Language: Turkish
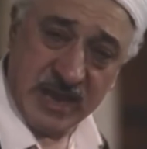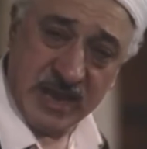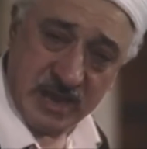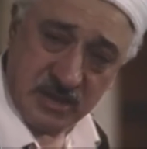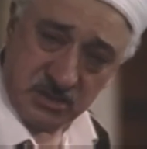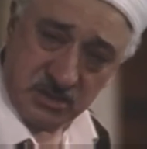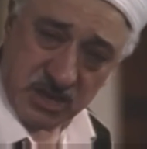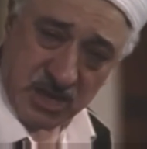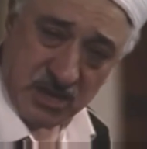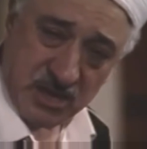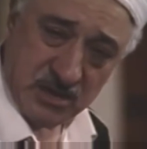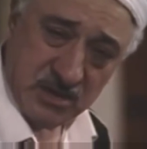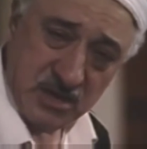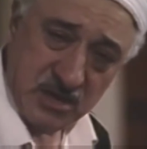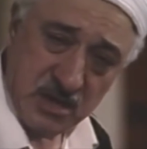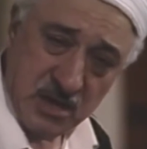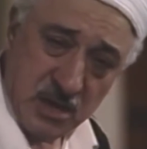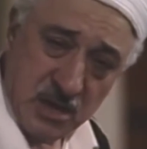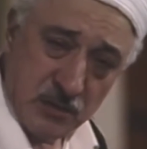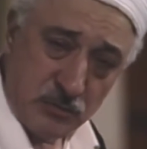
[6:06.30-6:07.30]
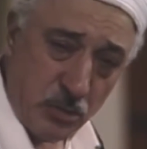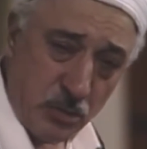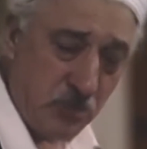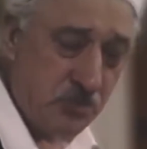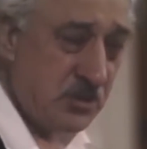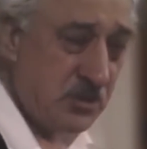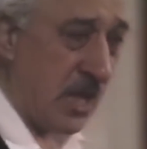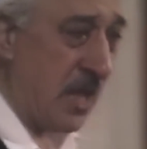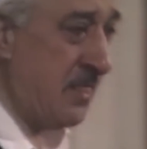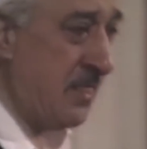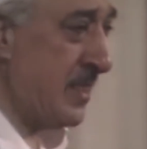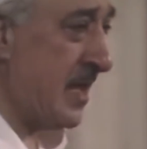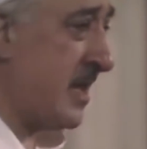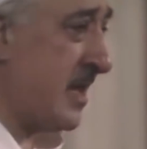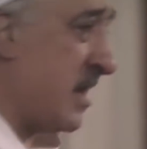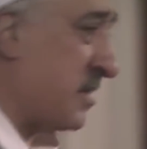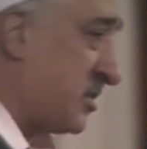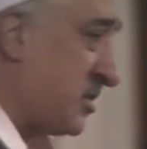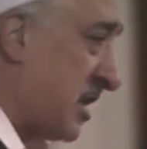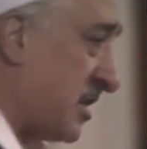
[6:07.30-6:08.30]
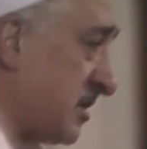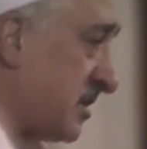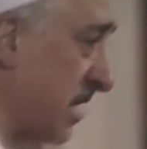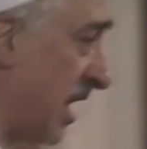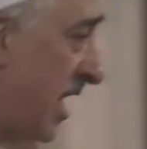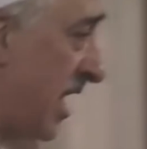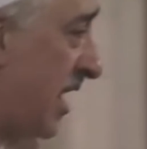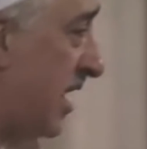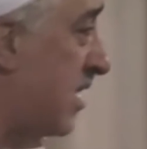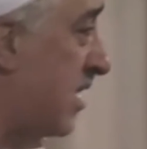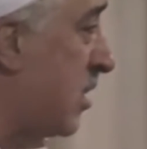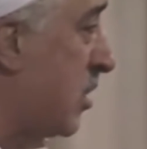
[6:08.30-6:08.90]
yaşar. 90 da yaşasa